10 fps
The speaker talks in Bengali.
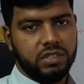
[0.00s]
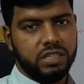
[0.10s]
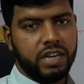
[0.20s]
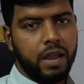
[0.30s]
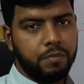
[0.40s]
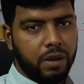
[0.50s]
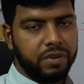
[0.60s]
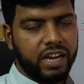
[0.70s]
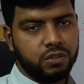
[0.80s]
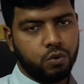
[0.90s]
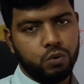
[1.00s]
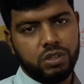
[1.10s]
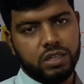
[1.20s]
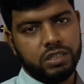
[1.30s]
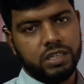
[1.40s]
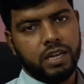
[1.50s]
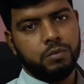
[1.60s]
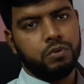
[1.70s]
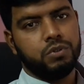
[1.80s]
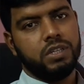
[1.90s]
যে টাইপ আপনি কাজ করছেন সে
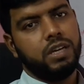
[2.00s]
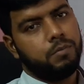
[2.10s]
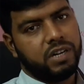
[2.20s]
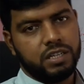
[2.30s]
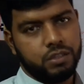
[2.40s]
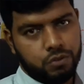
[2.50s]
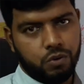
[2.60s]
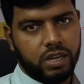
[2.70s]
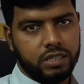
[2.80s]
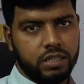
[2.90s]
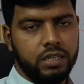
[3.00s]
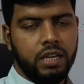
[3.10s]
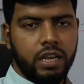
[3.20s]
টাইপে অনুযায়ী আপনার কাছে চলে আসে